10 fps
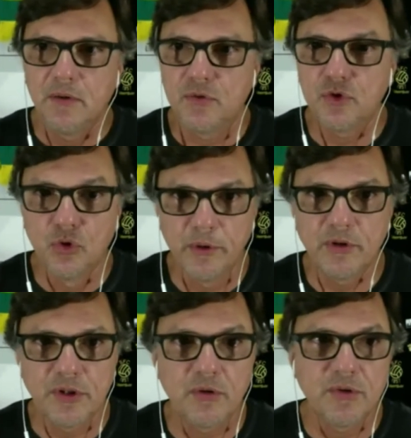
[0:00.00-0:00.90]
Os
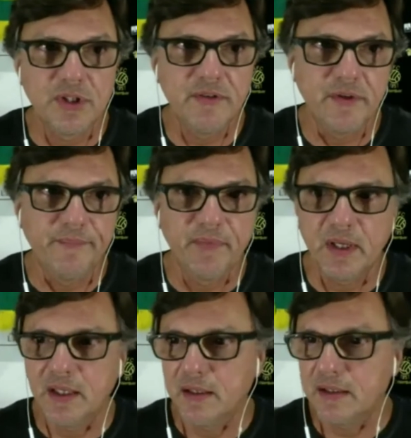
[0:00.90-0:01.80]
números, inclusive,
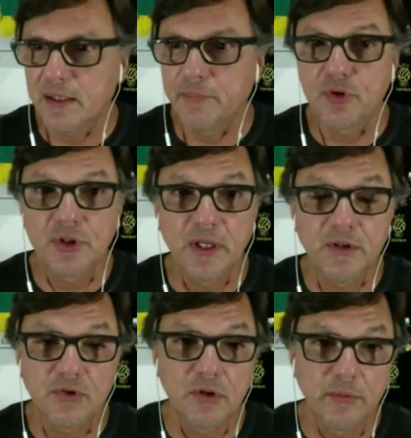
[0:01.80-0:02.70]
é, até postei
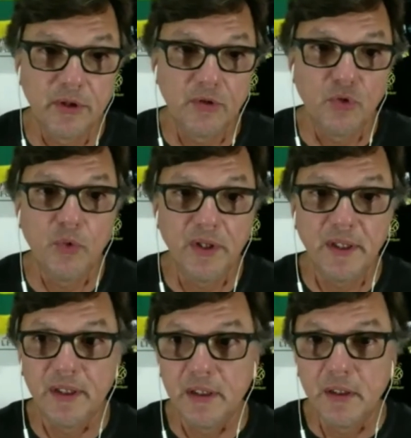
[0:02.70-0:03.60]
isso no meu
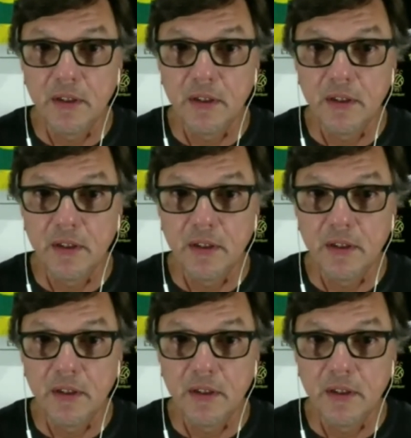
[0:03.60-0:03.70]
Twitter.